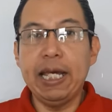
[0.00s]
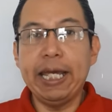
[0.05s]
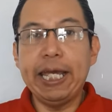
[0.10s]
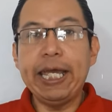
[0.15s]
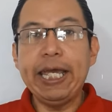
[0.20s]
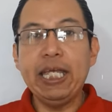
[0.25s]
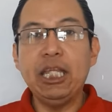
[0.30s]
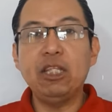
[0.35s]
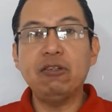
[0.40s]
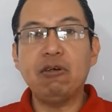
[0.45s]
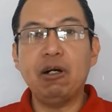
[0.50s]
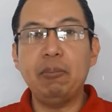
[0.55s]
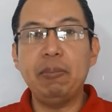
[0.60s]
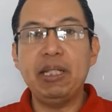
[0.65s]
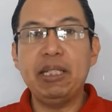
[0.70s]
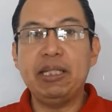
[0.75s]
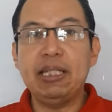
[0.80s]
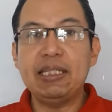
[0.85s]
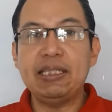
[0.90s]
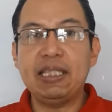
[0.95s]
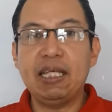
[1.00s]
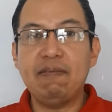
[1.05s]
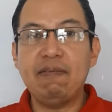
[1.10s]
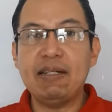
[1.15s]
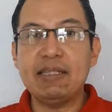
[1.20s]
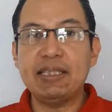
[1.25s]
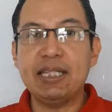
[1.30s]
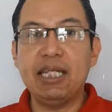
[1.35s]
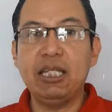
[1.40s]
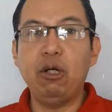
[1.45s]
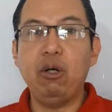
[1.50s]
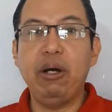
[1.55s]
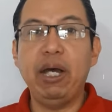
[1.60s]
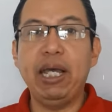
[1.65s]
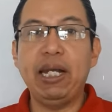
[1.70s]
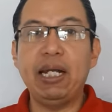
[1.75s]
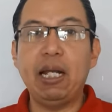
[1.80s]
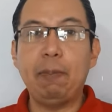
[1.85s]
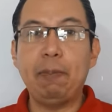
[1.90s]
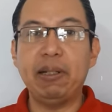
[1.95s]
Y normalmente está basado
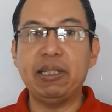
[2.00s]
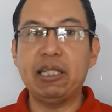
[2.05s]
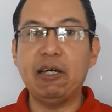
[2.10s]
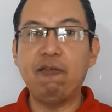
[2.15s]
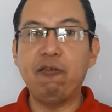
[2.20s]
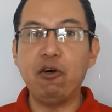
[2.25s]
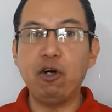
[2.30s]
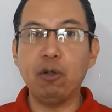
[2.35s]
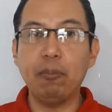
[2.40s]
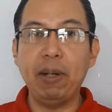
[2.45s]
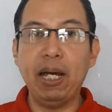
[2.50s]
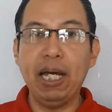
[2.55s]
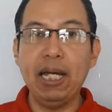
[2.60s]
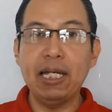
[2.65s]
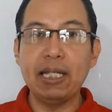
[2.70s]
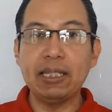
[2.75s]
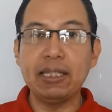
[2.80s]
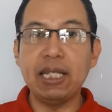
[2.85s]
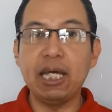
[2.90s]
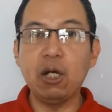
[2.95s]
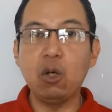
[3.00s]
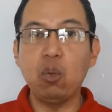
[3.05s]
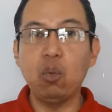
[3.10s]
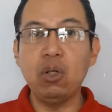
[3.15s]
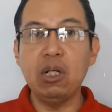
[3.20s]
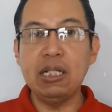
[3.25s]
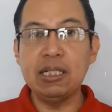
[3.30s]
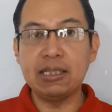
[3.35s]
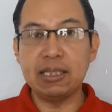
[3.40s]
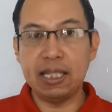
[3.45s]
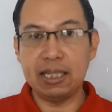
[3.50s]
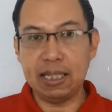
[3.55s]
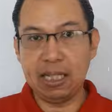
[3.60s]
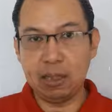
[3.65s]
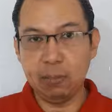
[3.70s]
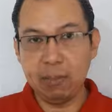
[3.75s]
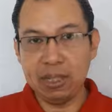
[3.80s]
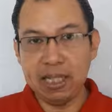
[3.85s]
en la plataforma de un sedán